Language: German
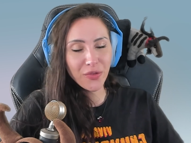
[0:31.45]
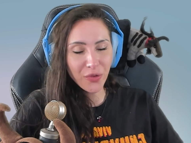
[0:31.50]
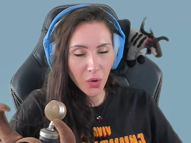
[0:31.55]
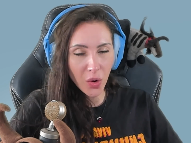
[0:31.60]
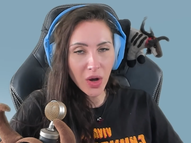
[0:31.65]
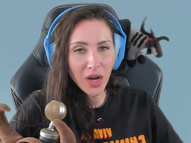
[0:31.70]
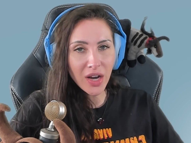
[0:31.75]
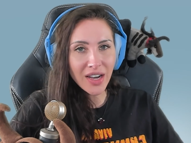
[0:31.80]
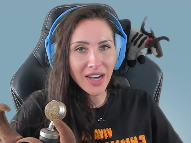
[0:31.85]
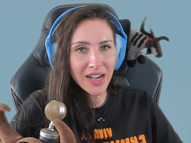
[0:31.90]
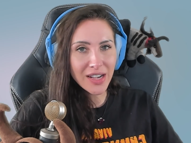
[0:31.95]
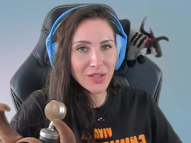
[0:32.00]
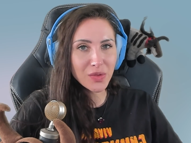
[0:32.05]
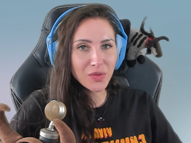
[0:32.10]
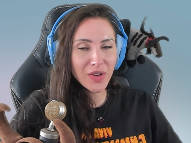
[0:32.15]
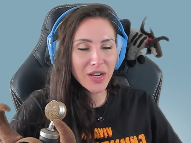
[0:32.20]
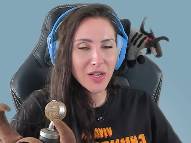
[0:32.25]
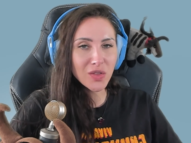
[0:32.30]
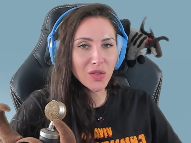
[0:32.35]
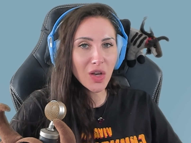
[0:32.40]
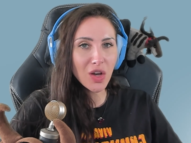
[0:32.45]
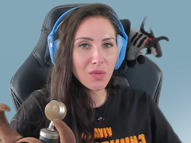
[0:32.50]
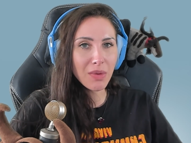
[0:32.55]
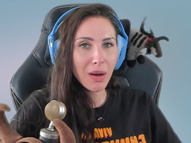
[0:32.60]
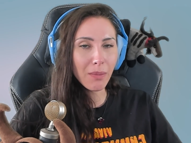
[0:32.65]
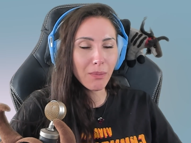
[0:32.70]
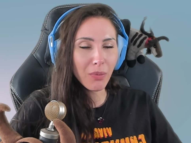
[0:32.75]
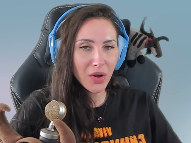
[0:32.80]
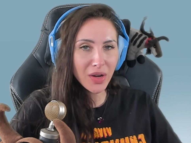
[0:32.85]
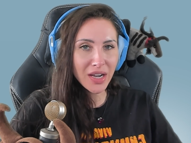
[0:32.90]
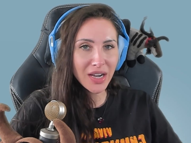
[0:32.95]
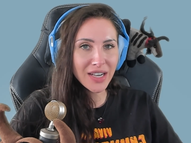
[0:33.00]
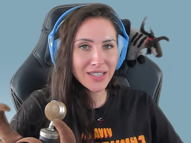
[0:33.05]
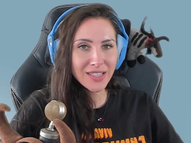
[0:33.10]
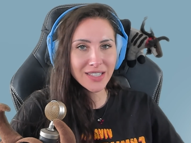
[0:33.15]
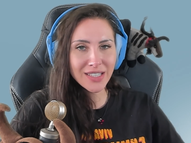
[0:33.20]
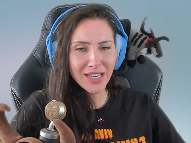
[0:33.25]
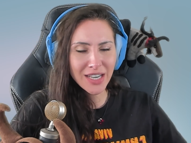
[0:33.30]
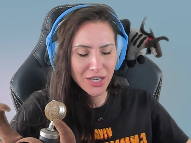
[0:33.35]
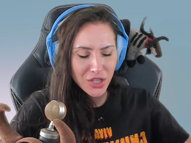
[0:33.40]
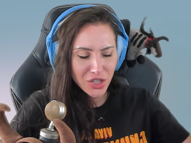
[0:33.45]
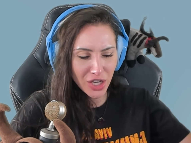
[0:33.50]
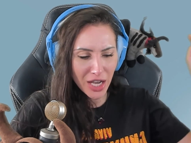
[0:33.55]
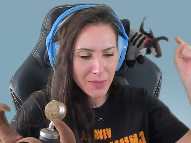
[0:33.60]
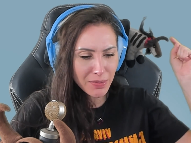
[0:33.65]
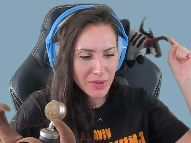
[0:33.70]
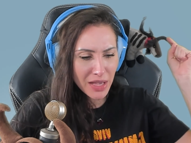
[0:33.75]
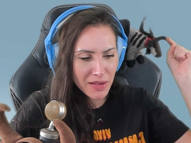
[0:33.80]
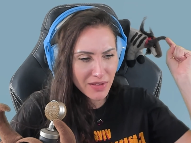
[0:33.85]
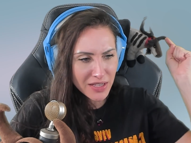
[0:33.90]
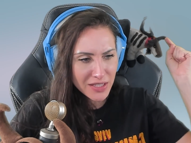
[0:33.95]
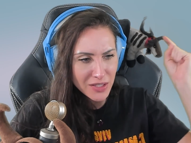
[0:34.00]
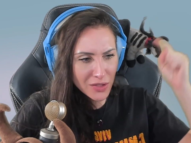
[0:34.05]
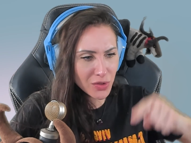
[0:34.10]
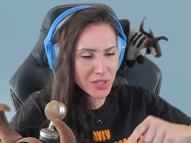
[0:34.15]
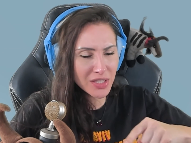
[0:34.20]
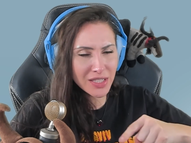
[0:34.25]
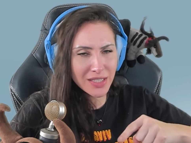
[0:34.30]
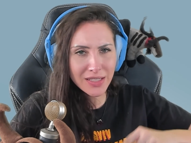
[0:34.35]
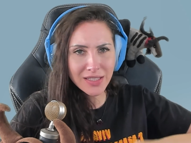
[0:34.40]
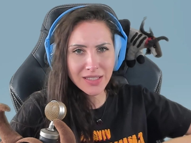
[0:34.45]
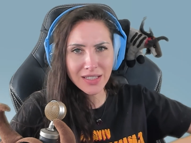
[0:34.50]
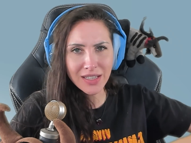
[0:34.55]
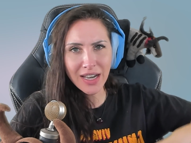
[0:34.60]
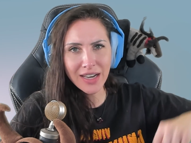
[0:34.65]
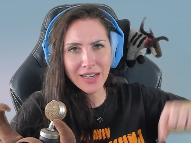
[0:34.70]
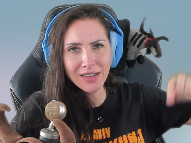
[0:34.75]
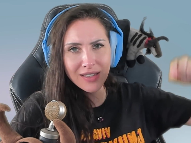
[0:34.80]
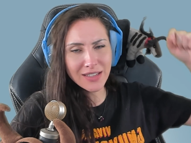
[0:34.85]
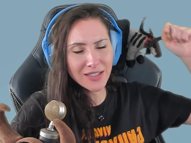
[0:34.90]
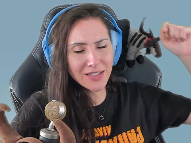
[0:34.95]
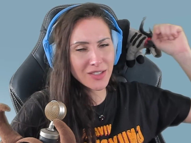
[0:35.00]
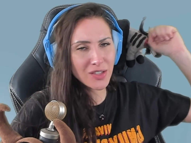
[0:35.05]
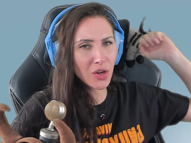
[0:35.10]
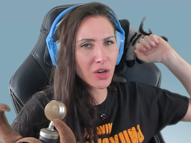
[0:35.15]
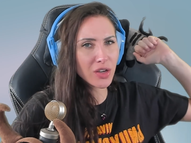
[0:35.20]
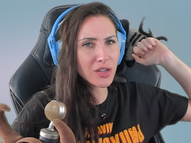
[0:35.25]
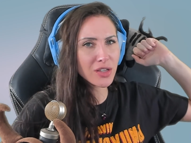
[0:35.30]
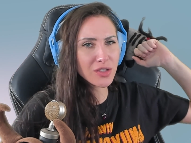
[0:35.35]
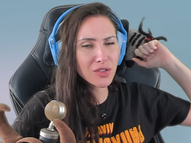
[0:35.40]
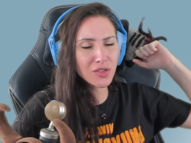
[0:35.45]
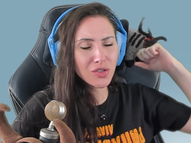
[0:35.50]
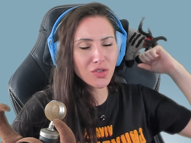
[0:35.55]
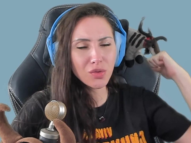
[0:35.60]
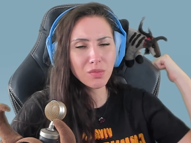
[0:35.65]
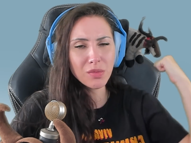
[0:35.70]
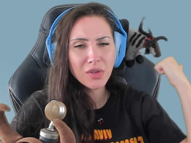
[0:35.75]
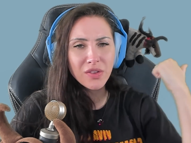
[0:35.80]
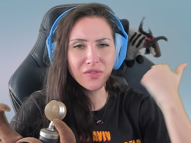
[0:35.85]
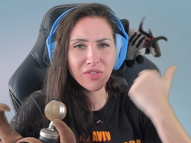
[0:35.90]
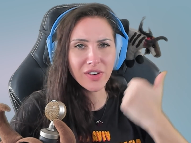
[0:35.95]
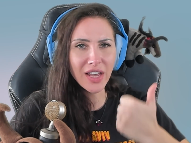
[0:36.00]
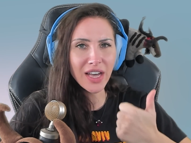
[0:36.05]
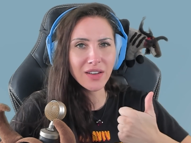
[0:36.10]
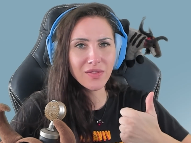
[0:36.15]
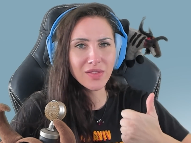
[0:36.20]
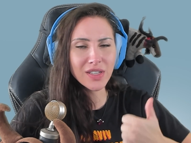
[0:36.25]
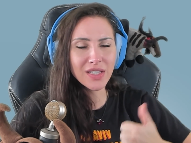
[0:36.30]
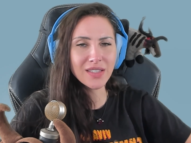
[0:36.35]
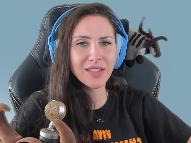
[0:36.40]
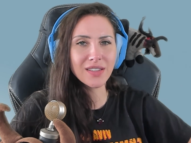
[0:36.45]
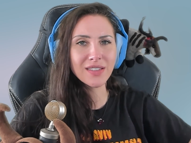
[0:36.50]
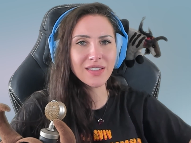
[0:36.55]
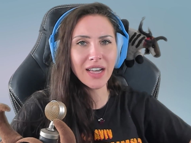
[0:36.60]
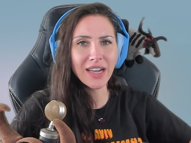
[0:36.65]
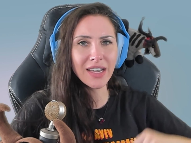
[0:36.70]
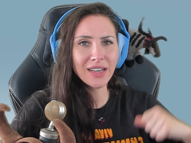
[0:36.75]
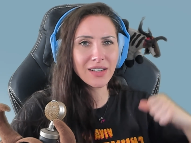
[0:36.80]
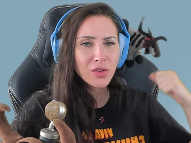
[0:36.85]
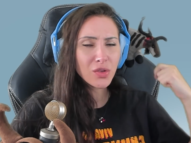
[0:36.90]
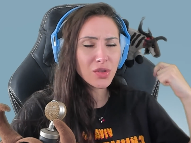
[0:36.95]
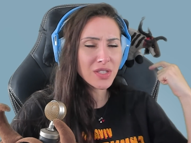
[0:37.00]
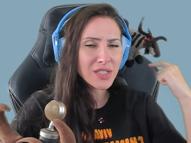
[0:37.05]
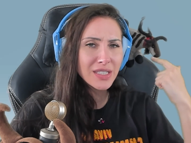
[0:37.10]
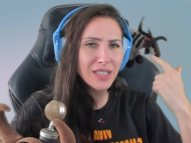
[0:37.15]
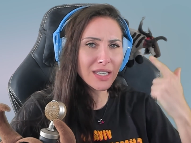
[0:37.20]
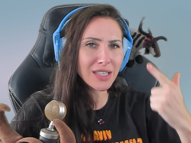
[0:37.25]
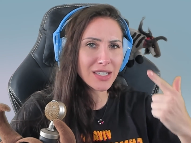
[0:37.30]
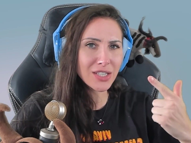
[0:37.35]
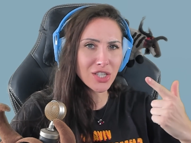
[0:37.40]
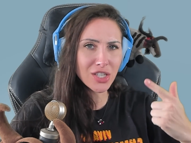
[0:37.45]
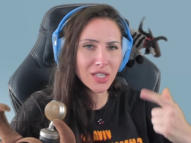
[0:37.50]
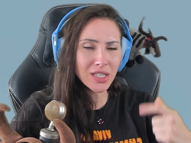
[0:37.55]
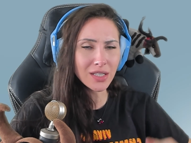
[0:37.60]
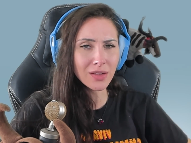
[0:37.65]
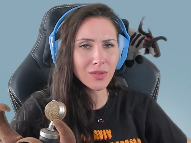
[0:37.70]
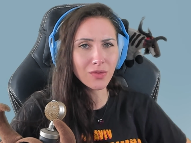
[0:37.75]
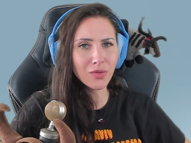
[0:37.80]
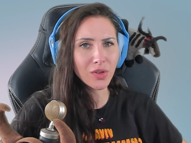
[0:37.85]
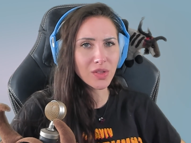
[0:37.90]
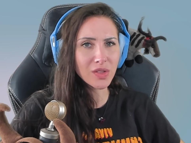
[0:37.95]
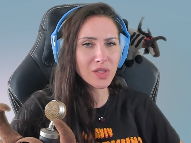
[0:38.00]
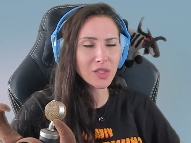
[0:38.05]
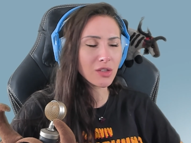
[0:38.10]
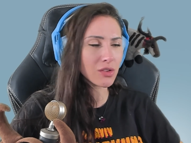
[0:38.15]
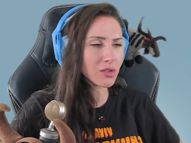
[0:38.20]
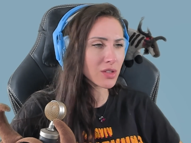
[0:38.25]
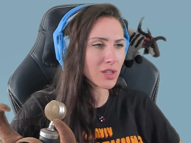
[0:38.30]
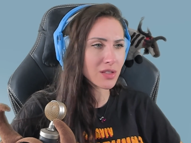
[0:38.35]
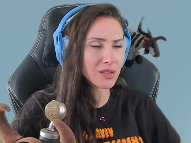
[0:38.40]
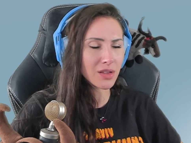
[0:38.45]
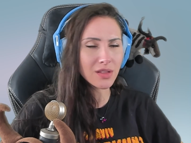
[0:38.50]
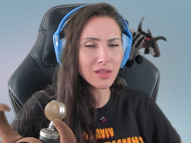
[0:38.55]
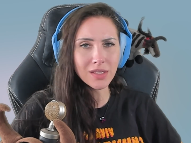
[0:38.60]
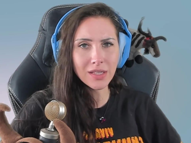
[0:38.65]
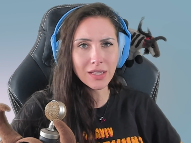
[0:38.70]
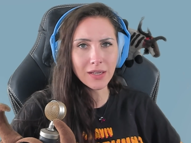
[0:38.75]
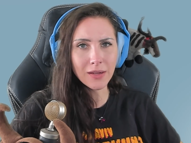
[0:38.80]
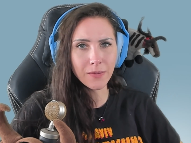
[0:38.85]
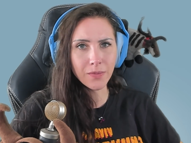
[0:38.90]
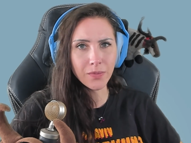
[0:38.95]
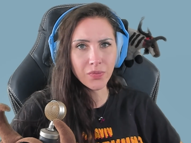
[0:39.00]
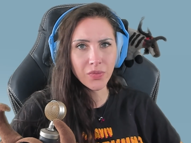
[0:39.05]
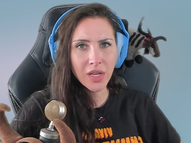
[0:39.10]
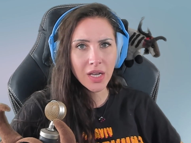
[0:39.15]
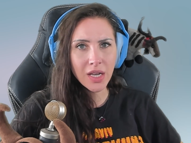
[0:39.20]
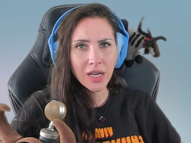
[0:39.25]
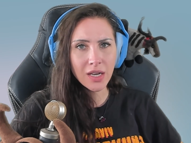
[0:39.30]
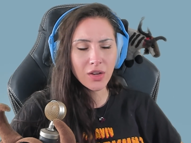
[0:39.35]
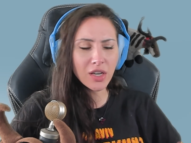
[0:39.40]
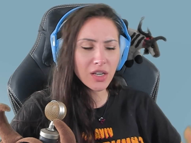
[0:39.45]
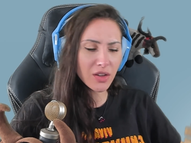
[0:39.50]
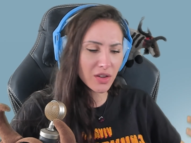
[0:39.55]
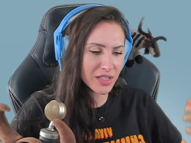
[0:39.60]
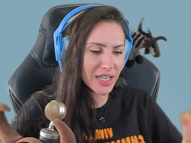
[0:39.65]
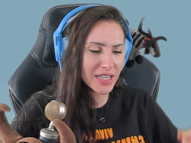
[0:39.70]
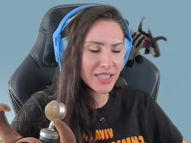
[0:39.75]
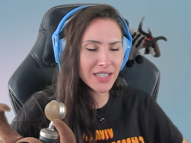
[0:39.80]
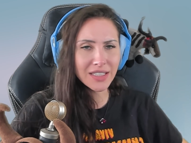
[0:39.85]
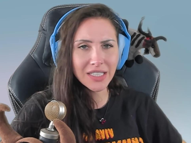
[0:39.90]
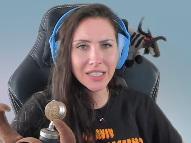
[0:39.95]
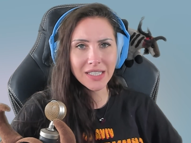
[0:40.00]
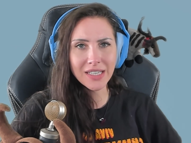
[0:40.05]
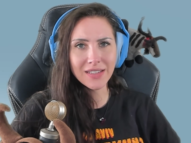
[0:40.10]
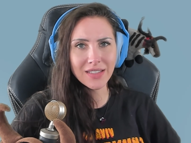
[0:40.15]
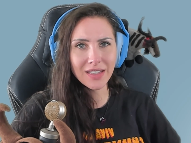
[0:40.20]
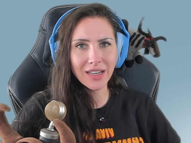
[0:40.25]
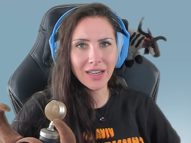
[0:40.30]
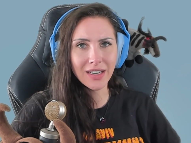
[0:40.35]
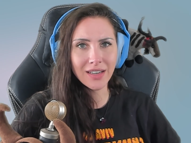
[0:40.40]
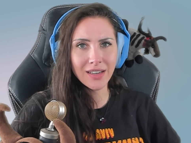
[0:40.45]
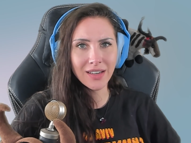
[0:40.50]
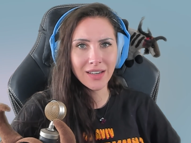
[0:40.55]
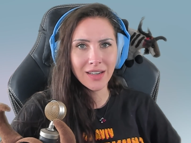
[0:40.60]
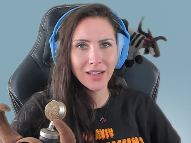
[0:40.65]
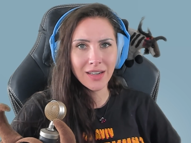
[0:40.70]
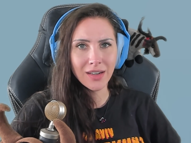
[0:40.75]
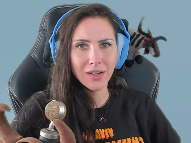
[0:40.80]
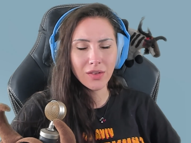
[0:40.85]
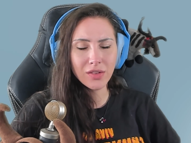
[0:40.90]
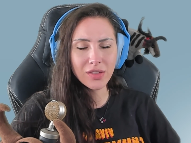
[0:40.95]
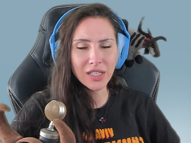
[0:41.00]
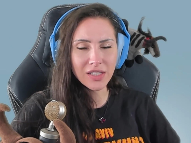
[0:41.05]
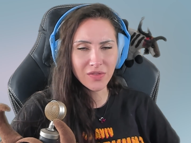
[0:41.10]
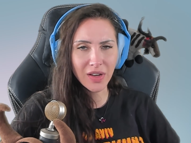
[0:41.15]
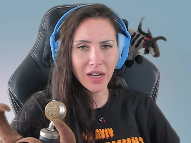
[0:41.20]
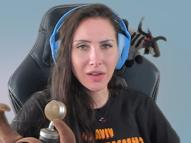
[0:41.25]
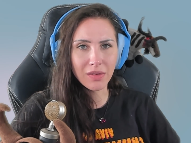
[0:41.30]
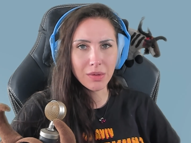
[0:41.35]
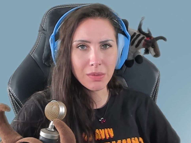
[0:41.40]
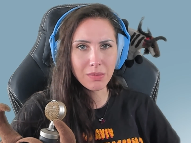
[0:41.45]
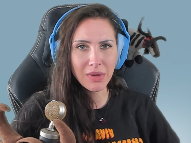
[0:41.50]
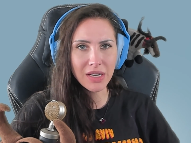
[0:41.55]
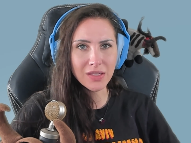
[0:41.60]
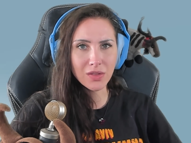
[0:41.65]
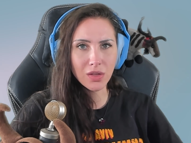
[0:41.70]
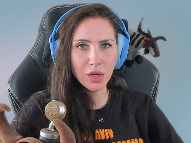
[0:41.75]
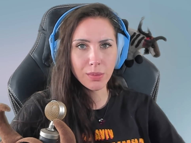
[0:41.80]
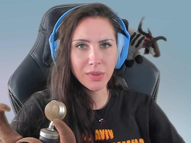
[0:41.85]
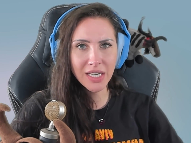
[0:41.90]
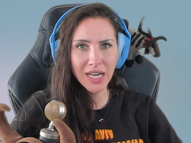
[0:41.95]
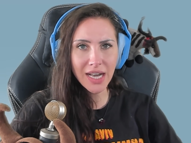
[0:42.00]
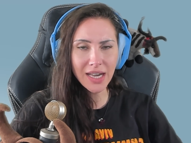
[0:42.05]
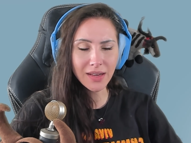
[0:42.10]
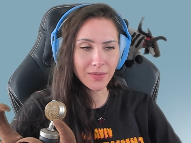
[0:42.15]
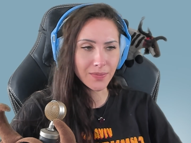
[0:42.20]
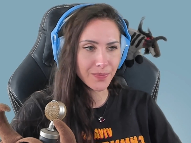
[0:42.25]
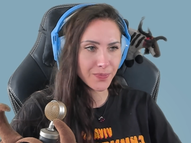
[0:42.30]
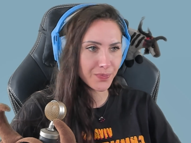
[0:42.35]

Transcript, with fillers: vor, also falls du auch mal Bock hast, schreib gerne was Lustiges rein, es können dumme, flach Flachwitze sein, lustige Geschichten von dir oder sonstigem. Können auch nette Dinge sein. Und jetzt fangen wir mit dem ersten Kommentar an.